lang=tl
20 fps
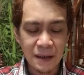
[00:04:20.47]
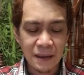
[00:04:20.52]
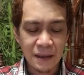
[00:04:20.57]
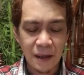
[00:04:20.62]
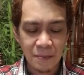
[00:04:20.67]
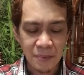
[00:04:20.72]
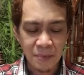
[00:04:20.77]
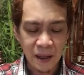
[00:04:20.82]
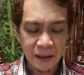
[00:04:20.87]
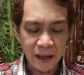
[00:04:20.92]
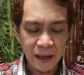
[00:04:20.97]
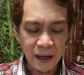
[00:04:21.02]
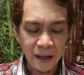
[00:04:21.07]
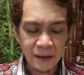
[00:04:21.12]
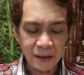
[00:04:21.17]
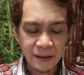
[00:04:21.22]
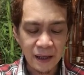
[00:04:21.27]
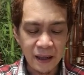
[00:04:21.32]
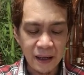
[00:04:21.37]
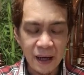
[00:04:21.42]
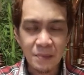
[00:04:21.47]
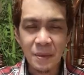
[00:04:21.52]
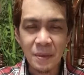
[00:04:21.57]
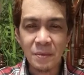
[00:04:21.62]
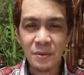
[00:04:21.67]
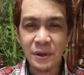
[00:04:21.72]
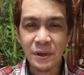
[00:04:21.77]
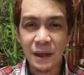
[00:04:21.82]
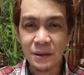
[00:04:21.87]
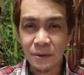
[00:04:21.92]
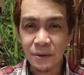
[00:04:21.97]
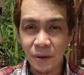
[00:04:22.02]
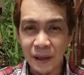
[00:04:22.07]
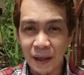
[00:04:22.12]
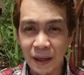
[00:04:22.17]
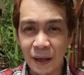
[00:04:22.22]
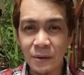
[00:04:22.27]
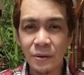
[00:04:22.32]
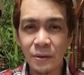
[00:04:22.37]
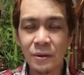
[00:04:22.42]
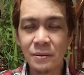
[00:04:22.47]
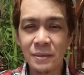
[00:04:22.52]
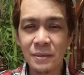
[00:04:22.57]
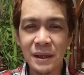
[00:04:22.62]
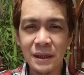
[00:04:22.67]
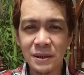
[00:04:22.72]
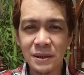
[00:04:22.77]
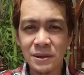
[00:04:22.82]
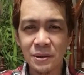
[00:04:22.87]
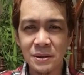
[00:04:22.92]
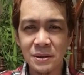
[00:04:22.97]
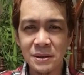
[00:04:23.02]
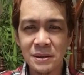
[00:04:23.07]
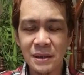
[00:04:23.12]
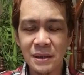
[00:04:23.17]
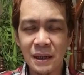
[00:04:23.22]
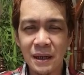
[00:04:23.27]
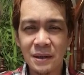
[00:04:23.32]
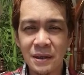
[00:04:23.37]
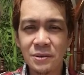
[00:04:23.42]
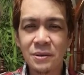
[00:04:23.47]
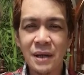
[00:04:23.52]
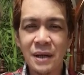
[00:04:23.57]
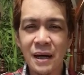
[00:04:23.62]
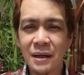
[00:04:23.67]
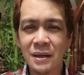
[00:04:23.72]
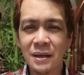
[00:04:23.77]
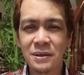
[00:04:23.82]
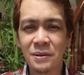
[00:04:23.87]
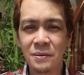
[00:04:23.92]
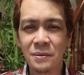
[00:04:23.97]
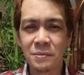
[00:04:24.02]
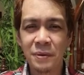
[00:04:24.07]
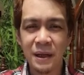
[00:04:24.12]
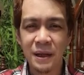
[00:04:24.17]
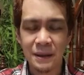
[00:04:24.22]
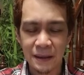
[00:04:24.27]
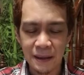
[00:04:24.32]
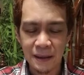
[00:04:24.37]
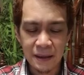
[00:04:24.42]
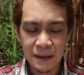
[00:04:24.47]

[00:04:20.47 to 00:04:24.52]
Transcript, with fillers: Kapag ka nalaman mo na ito ay kalooban ng Diyos, andun kagad yung faith